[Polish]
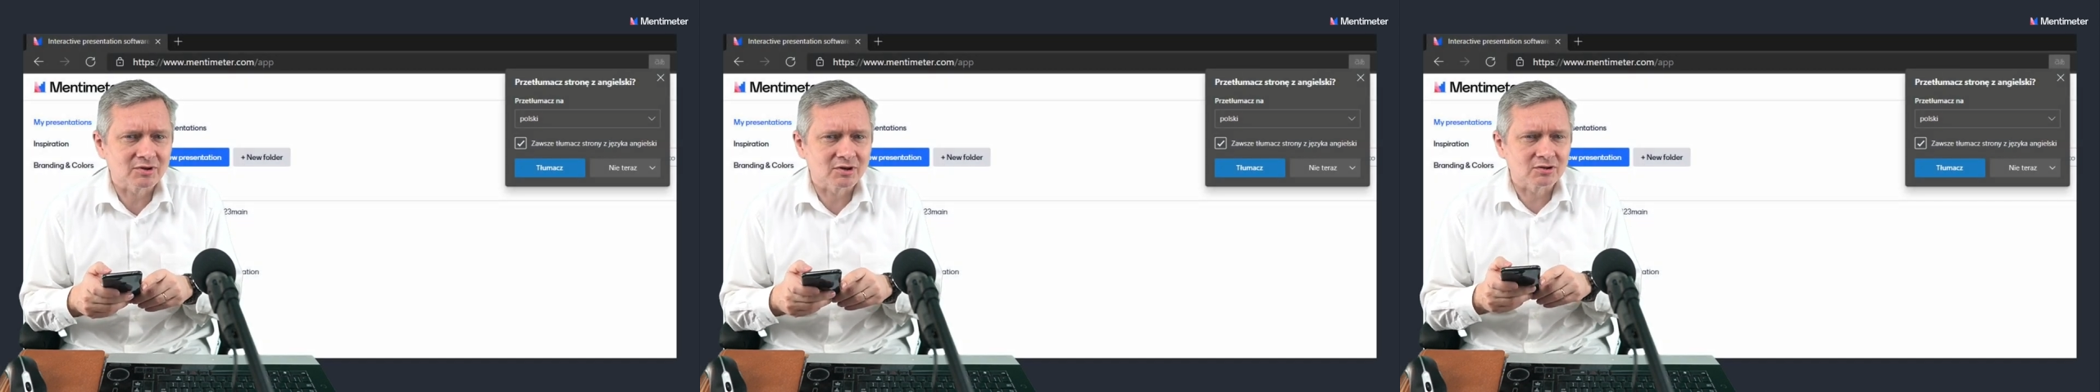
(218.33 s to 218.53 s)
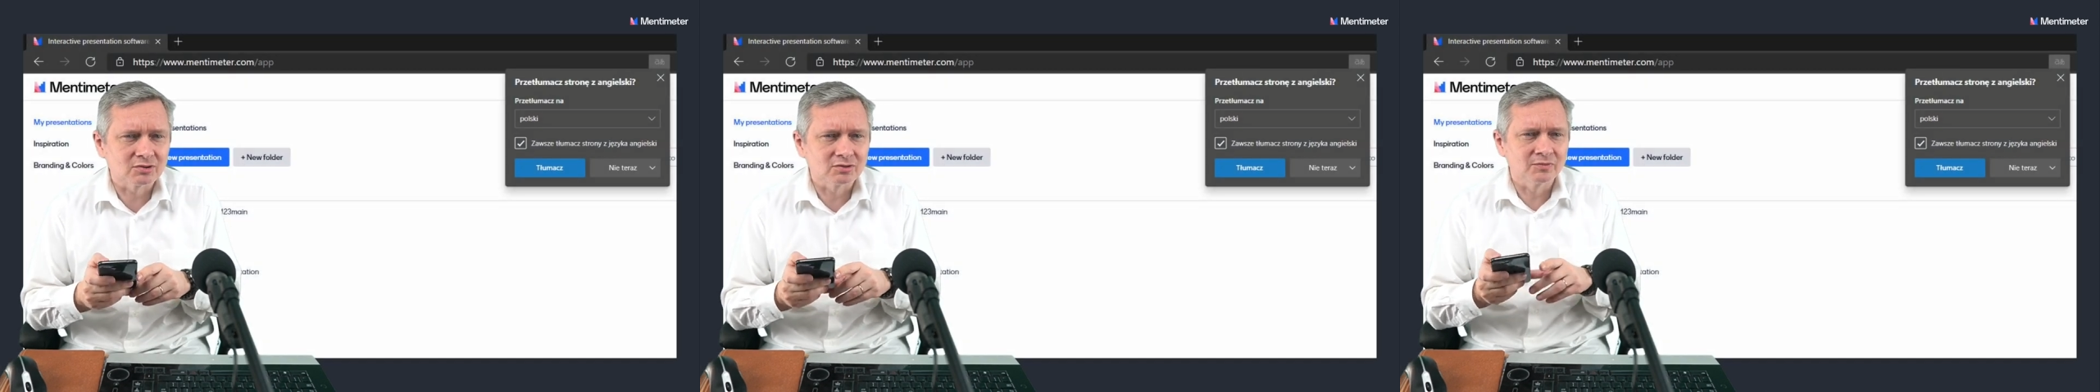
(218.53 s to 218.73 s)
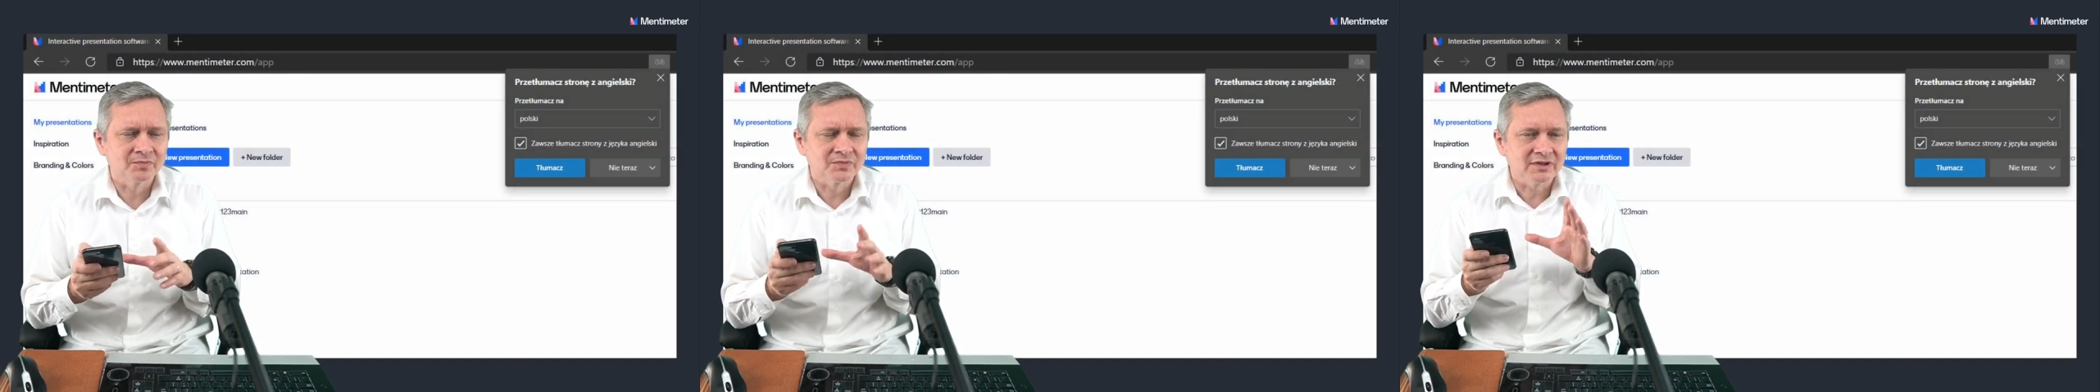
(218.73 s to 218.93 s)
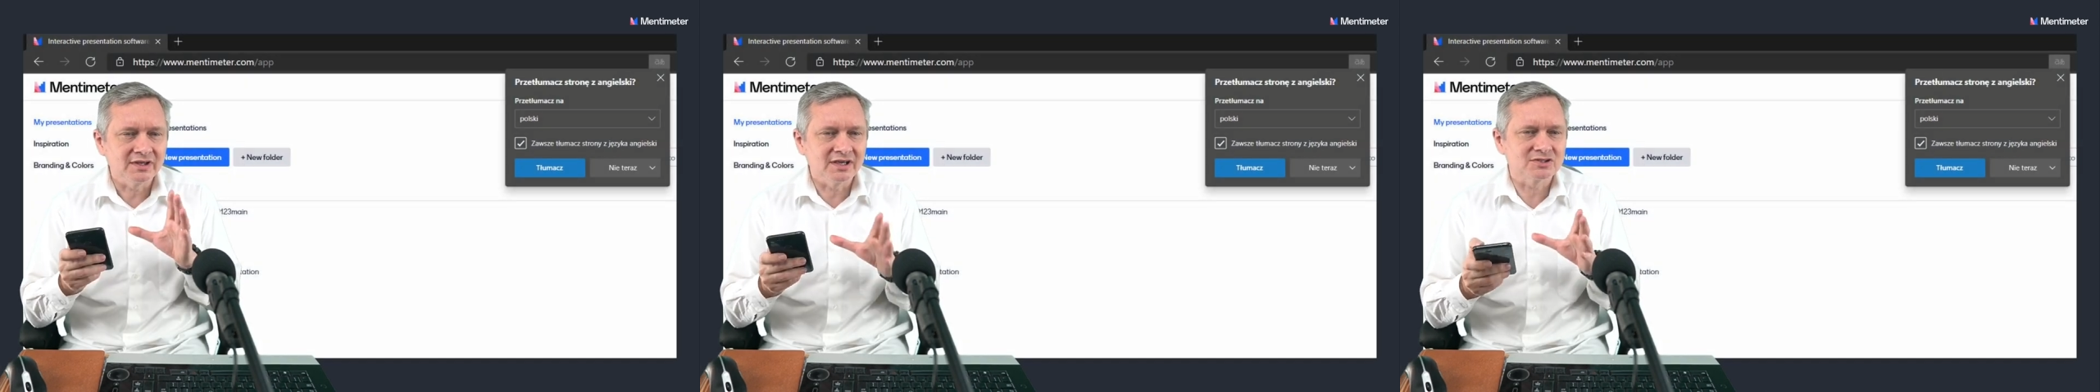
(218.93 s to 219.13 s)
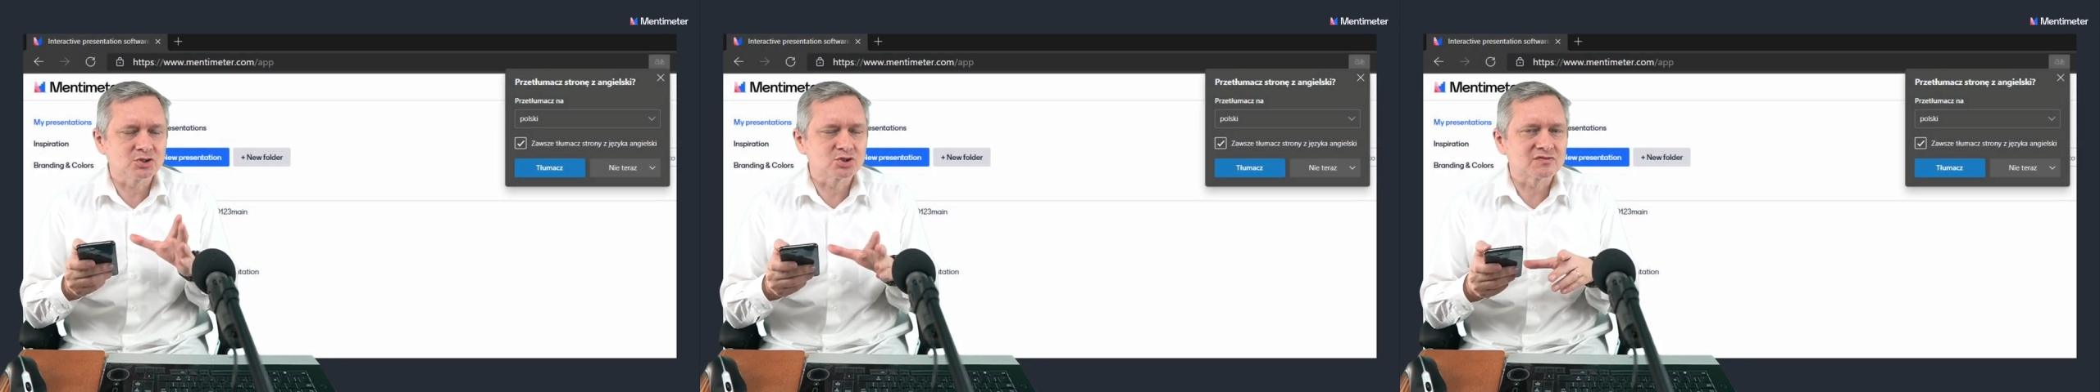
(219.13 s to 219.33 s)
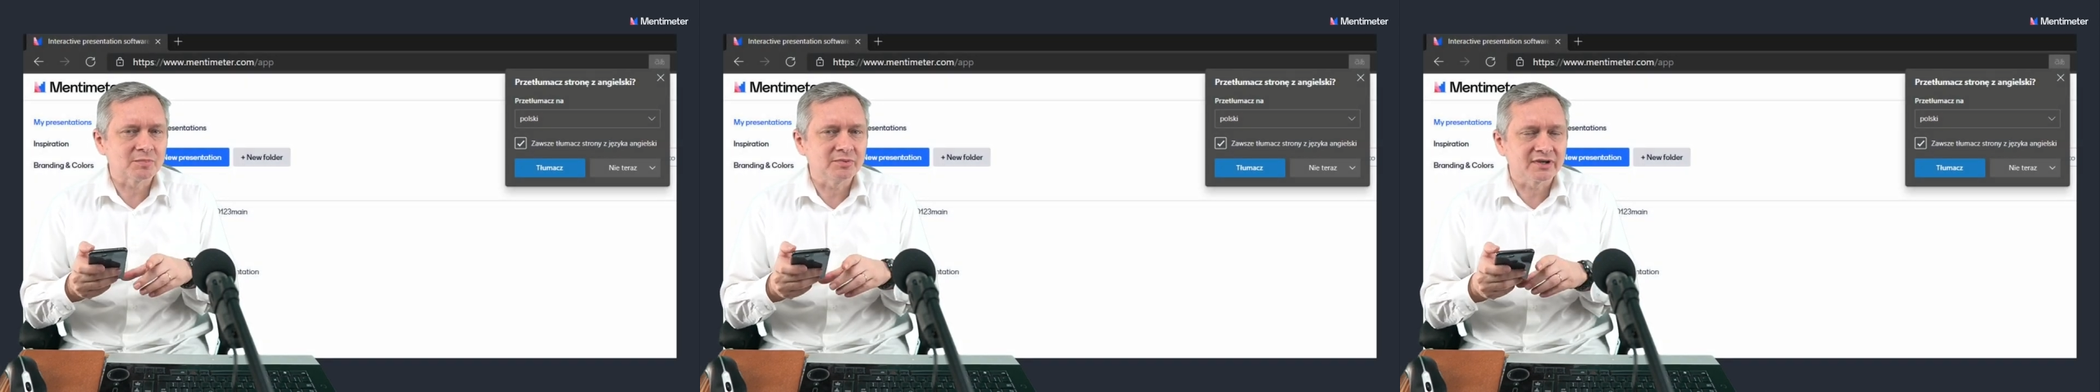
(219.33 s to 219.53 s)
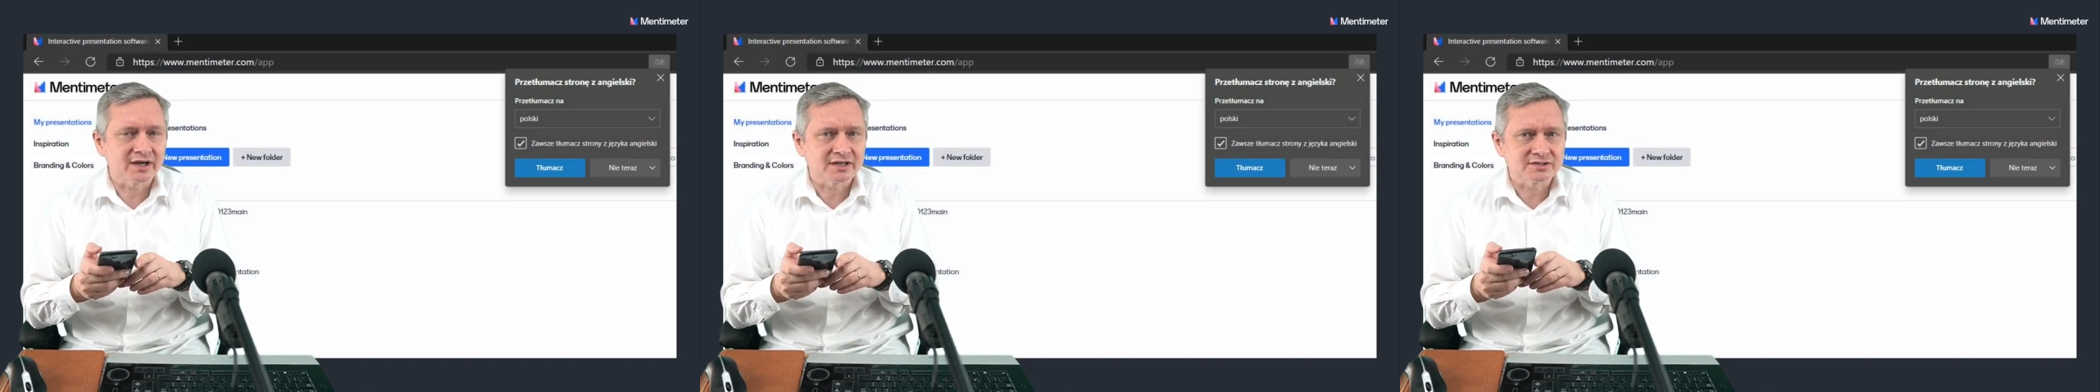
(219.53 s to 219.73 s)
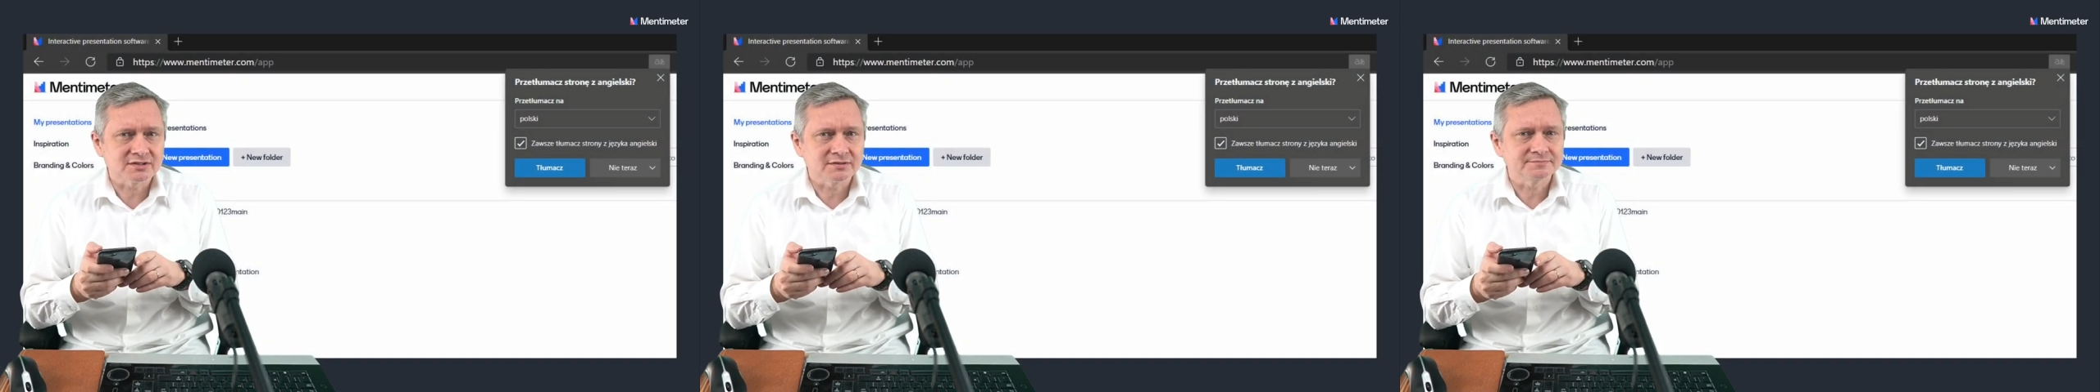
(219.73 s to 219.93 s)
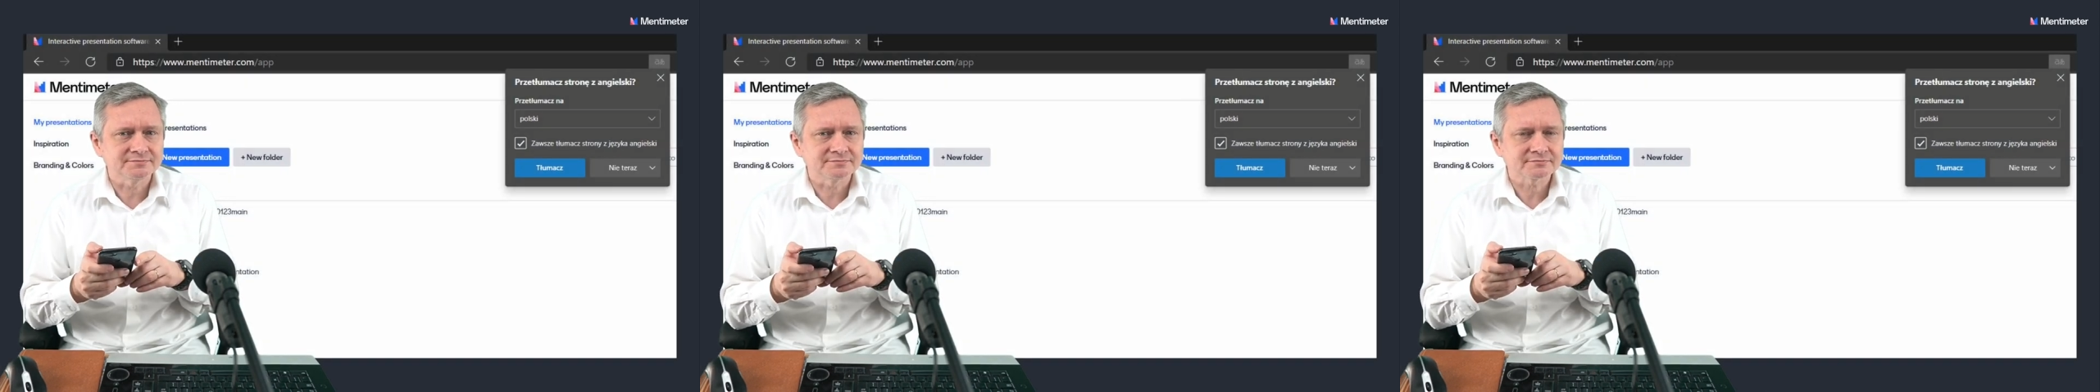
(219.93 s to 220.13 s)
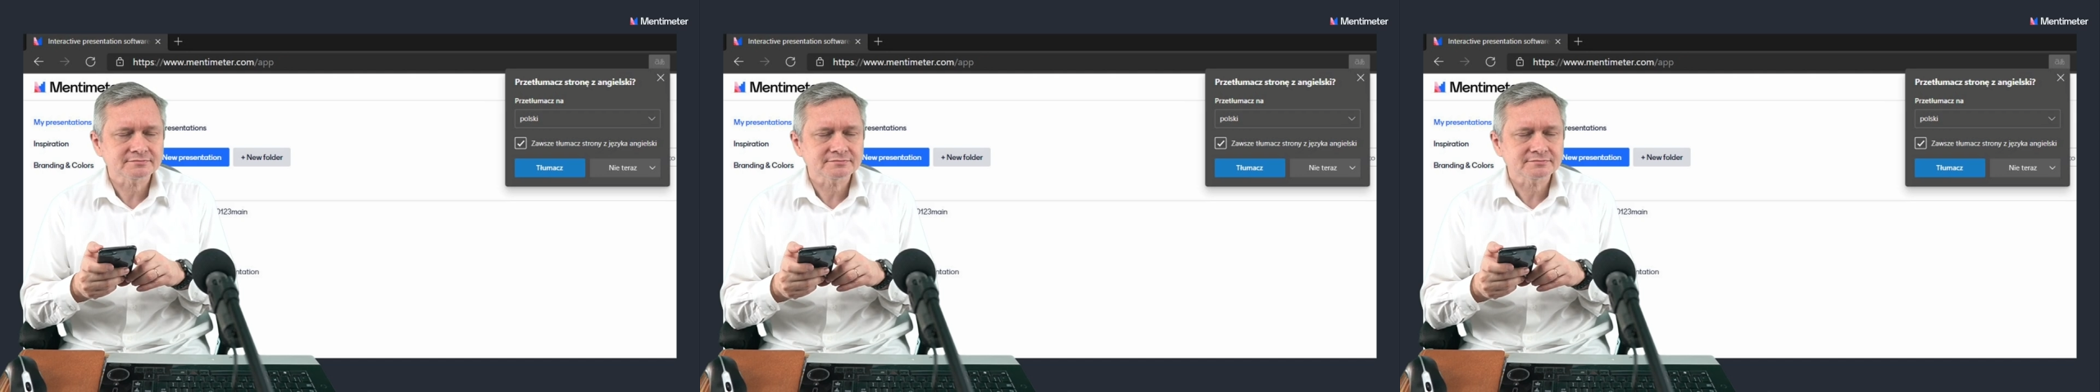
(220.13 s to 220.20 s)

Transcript: kroku jesteś już w aplikacji.